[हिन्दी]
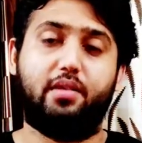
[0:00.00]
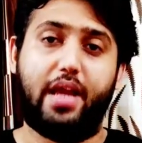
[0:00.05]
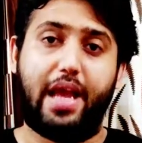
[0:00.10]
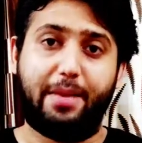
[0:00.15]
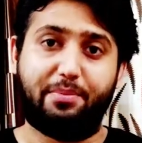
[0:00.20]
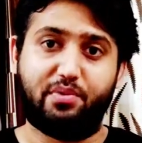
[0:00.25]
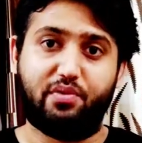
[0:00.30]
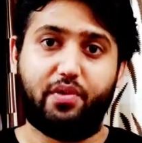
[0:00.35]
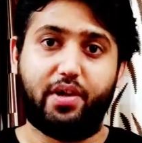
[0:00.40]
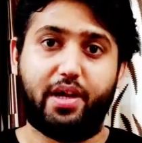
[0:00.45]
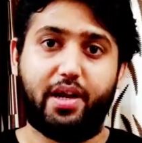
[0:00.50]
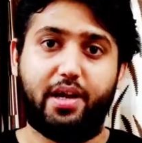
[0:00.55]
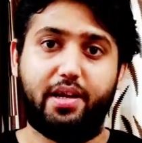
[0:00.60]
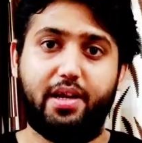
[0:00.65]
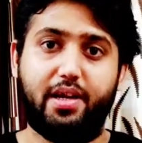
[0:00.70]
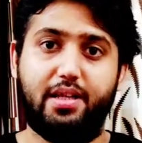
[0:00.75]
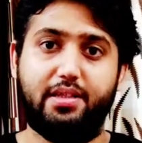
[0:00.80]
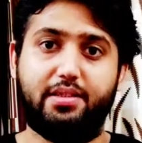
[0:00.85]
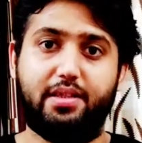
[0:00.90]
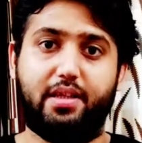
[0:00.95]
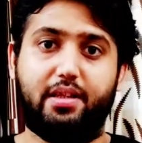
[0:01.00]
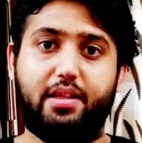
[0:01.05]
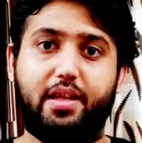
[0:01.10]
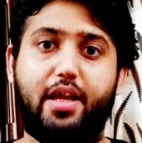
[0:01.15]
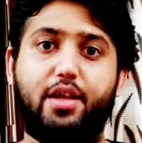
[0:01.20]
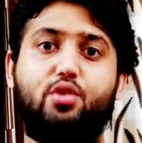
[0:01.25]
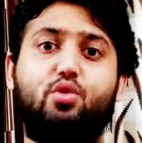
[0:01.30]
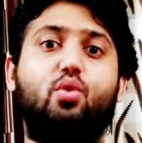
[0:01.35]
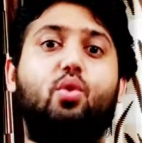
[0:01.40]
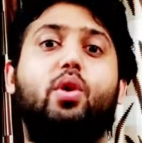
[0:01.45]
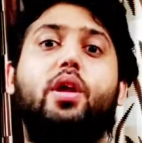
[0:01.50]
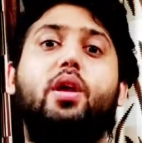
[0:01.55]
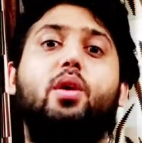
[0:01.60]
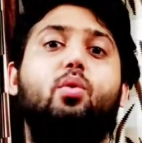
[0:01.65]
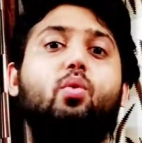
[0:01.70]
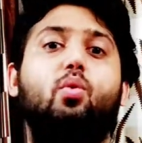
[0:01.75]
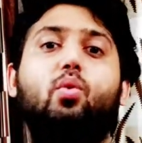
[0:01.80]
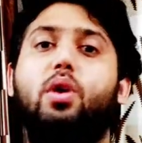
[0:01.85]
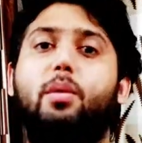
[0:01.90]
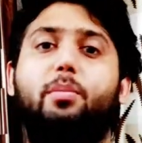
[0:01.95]
ऐप्स वगैरह डाल सकते हैं जो कि
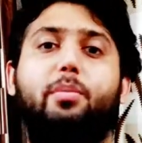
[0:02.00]
गूगल